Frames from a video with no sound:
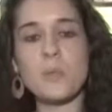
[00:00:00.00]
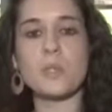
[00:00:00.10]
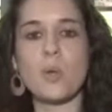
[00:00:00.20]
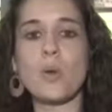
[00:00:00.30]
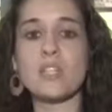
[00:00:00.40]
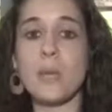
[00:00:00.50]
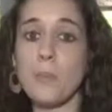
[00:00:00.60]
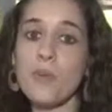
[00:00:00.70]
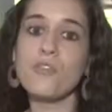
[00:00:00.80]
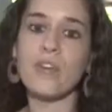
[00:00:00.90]
pessoas
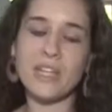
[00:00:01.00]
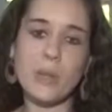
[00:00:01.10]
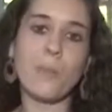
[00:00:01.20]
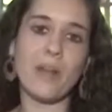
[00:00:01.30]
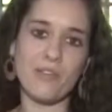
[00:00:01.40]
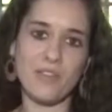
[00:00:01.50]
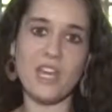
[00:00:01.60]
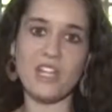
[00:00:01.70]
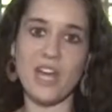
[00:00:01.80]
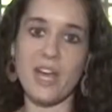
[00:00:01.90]
aproveitam para
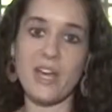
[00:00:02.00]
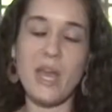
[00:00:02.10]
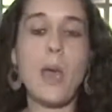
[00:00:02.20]
viajar.